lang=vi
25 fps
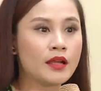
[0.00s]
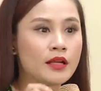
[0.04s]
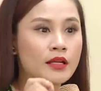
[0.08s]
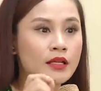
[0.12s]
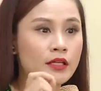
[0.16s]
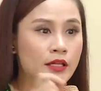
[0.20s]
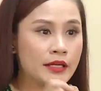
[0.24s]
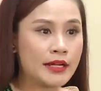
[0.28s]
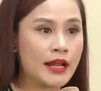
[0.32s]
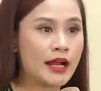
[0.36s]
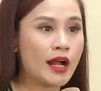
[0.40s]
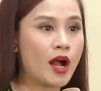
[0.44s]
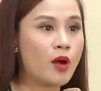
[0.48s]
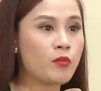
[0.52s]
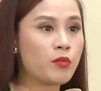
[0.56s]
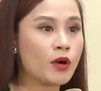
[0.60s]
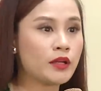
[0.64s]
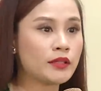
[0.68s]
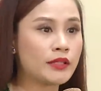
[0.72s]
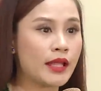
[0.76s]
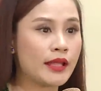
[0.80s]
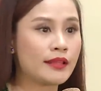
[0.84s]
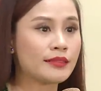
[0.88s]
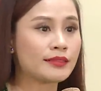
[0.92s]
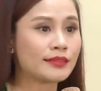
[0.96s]
Người đàn ông có
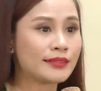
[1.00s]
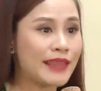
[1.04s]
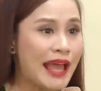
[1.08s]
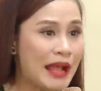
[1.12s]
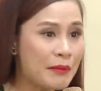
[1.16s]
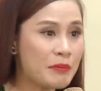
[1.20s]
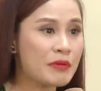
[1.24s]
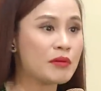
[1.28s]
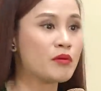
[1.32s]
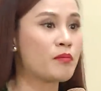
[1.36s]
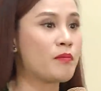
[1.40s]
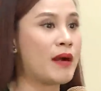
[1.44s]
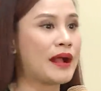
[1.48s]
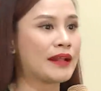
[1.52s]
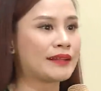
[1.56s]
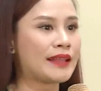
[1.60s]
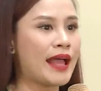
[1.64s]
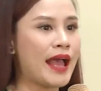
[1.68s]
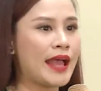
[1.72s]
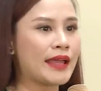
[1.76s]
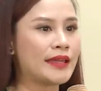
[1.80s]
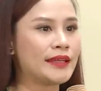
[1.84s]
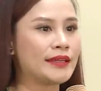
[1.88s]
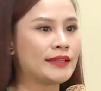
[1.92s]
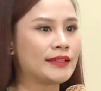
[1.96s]
thể tát mình bằng bạt
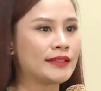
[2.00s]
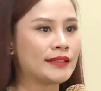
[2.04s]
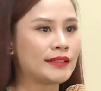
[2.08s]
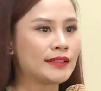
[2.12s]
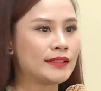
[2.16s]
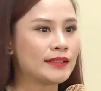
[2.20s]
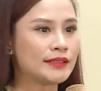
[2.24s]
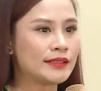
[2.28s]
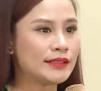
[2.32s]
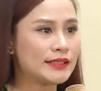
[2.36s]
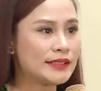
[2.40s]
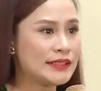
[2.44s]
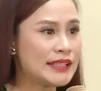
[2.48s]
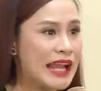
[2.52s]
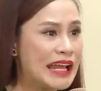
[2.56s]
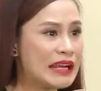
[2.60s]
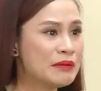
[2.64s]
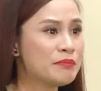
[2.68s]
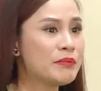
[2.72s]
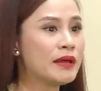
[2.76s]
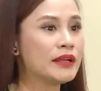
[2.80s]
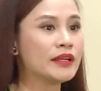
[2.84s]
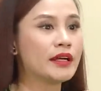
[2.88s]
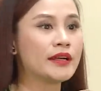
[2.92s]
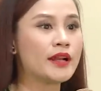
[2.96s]
tay,
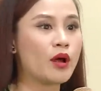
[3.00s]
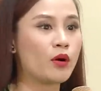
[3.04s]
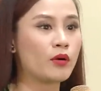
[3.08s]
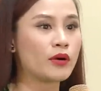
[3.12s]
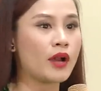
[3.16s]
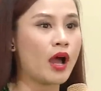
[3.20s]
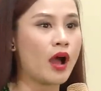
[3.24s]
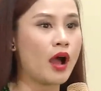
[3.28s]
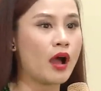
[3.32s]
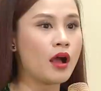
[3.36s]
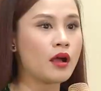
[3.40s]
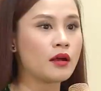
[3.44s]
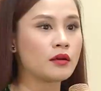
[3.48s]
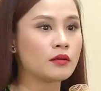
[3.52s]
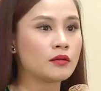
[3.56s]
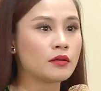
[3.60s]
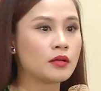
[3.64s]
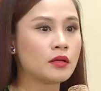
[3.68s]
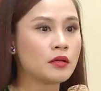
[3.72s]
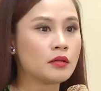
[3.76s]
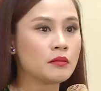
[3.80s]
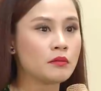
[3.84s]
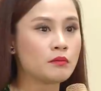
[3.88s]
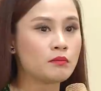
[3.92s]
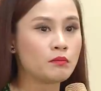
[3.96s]
đánh mình ở đâu đó,
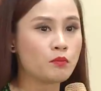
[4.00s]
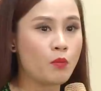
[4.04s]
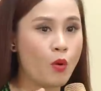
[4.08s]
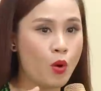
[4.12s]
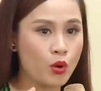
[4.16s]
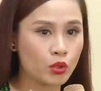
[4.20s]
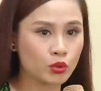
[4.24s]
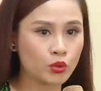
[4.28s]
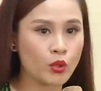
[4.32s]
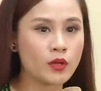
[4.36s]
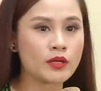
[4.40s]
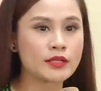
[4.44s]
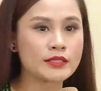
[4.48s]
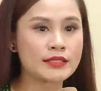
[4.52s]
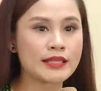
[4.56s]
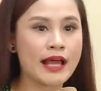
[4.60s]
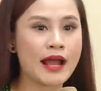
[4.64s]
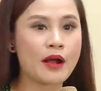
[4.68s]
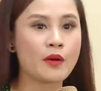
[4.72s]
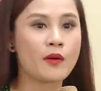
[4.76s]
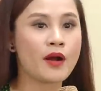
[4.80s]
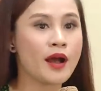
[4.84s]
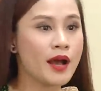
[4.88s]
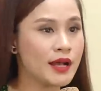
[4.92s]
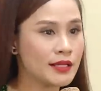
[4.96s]
một tuần
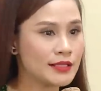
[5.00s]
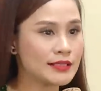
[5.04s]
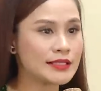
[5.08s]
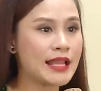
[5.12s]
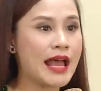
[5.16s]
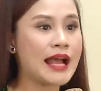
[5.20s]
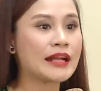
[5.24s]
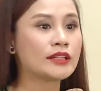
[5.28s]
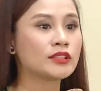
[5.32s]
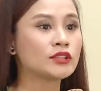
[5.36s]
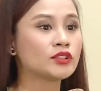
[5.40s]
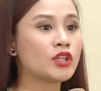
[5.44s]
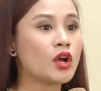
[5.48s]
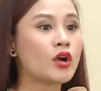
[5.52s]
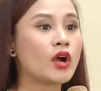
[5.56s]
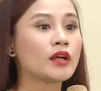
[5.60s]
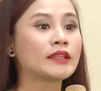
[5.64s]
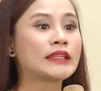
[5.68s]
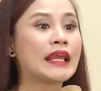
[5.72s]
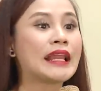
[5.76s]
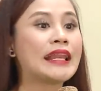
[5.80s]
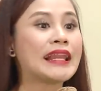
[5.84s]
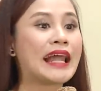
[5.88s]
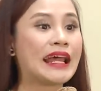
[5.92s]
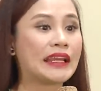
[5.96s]
sau hết đát, nó có
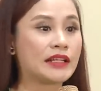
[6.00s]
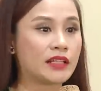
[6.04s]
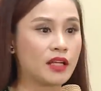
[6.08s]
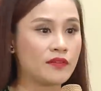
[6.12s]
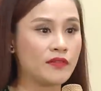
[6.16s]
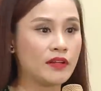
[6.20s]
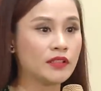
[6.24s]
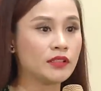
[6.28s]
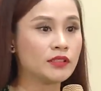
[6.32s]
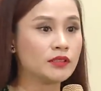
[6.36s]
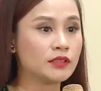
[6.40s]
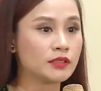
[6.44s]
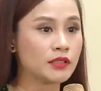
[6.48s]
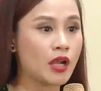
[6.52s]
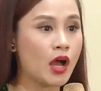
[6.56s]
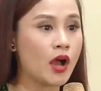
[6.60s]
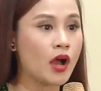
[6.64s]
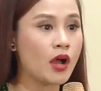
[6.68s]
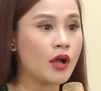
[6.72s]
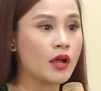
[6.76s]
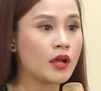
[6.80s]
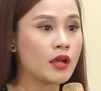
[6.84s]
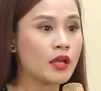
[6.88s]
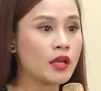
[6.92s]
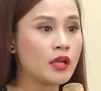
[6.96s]
thể lành cái vết thương
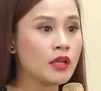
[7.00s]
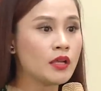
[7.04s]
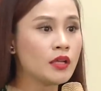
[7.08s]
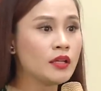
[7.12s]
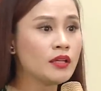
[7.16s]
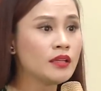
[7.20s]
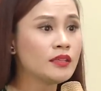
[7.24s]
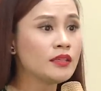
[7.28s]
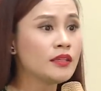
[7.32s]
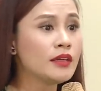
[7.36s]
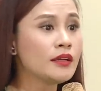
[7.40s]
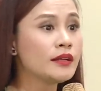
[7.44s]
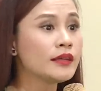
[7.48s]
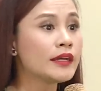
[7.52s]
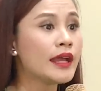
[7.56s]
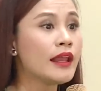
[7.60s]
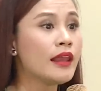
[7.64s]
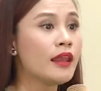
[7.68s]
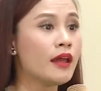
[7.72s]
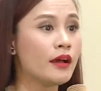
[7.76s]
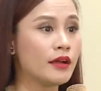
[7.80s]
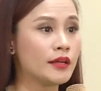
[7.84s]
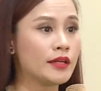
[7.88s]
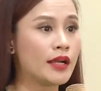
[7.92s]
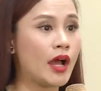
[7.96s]
đó. Nhưng cái
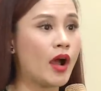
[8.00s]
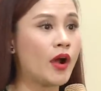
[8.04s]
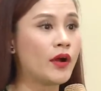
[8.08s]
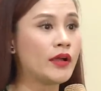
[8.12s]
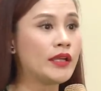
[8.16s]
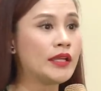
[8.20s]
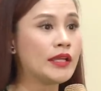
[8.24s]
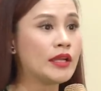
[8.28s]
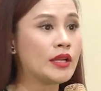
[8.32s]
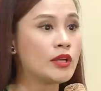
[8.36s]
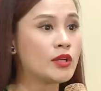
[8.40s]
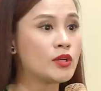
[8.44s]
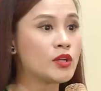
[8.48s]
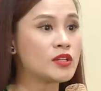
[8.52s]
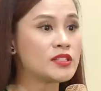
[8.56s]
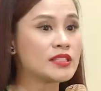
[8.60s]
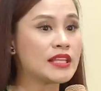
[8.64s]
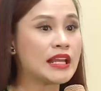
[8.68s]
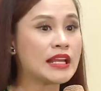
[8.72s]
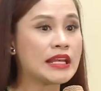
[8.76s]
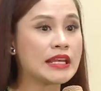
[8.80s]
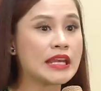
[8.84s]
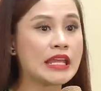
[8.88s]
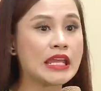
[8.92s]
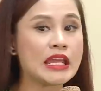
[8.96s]
lời nói nó
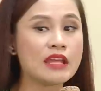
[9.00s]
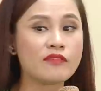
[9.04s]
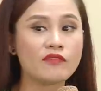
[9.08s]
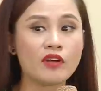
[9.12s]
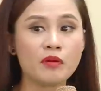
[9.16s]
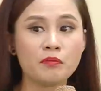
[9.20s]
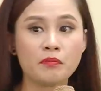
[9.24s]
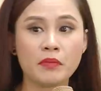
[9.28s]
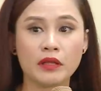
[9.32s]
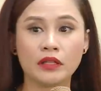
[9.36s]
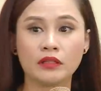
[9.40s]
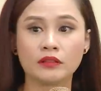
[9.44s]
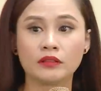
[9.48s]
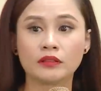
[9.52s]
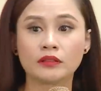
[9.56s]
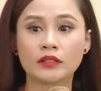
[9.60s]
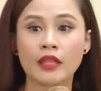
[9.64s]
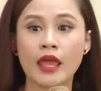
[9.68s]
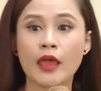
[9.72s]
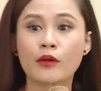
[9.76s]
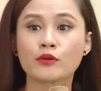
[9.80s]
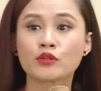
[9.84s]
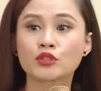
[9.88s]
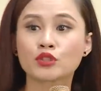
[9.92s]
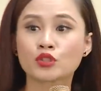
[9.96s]
sẽ đi với mình
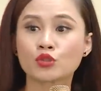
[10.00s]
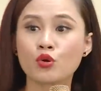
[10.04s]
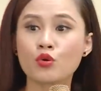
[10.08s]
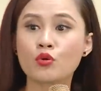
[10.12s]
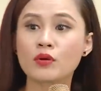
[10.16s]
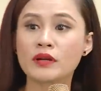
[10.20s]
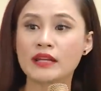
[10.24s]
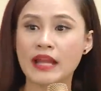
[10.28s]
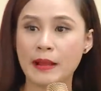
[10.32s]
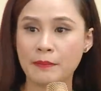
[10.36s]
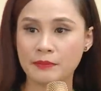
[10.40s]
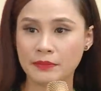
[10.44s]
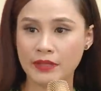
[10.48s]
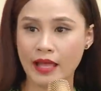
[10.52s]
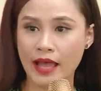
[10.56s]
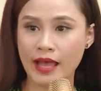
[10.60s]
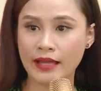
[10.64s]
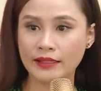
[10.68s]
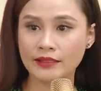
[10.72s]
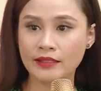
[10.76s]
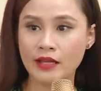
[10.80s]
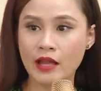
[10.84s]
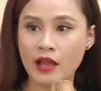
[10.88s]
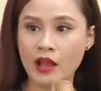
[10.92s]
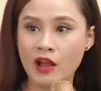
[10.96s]
theo suốt năm
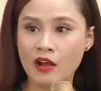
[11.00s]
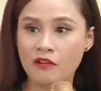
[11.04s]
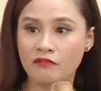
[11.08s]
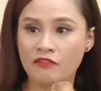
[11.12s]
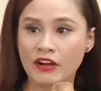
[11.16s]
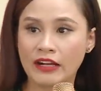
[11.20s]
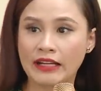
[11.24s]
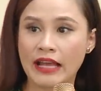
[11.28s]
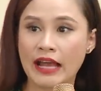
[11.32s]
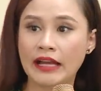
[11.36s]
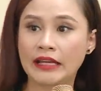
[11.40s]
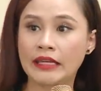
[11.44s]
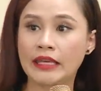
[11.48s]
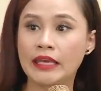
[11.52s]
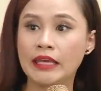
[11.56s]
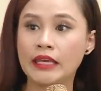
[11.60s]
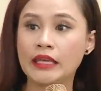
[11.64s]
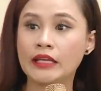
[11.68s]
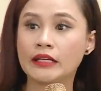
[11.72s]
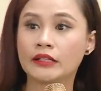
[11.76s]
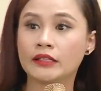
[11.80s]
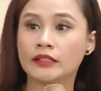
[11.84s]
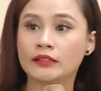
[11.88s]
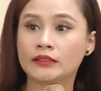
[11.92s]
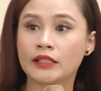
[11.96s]
tháng, và cả
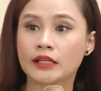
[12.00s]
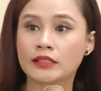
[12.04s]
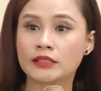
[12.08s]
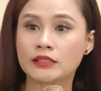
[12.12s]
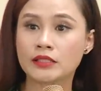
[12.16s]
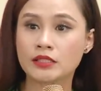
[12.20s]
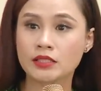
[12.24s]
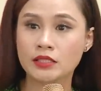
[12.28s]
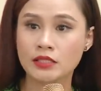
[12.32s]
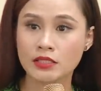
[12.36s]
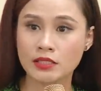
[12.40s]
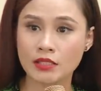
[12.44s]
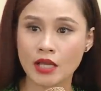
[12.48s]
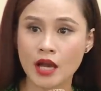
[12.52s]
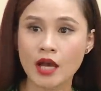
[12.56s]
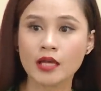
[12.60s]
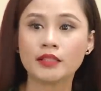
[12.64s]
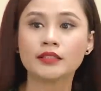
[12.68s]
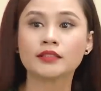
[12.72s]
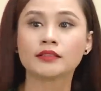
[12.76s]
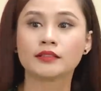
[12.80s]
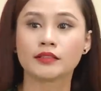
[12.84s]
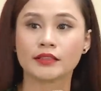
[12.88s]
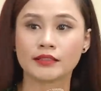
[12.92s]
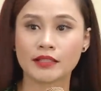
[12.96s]
khi người ta
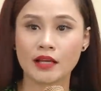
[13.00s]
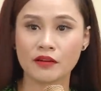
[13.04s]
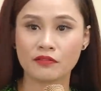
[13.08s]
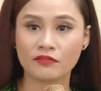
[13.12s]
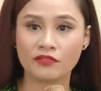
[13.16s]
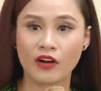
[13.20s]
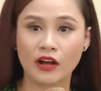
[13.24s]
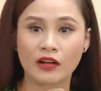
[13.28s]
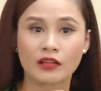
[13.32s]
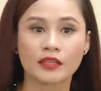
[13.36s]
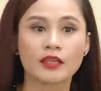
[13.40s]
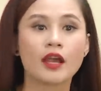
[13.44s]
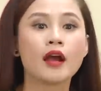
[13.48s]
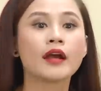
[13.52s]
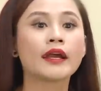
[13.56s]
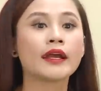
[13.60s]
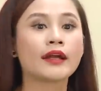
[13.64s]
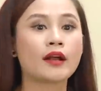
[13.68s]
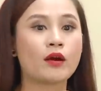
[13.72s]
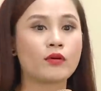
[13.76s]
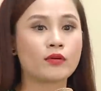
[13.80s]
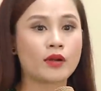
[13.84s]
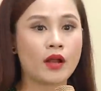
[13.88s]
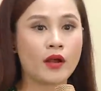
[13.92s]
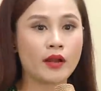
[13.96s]
chết người ta vẫn nhớ cái
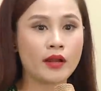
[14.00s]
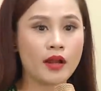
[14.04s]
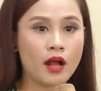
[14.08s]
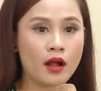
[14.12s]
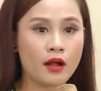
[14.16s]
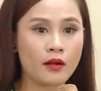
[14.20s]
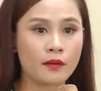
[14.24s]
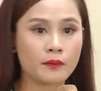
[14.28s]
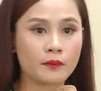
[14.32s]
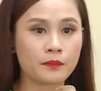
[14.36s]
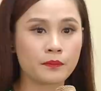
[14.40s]
câu nói đó.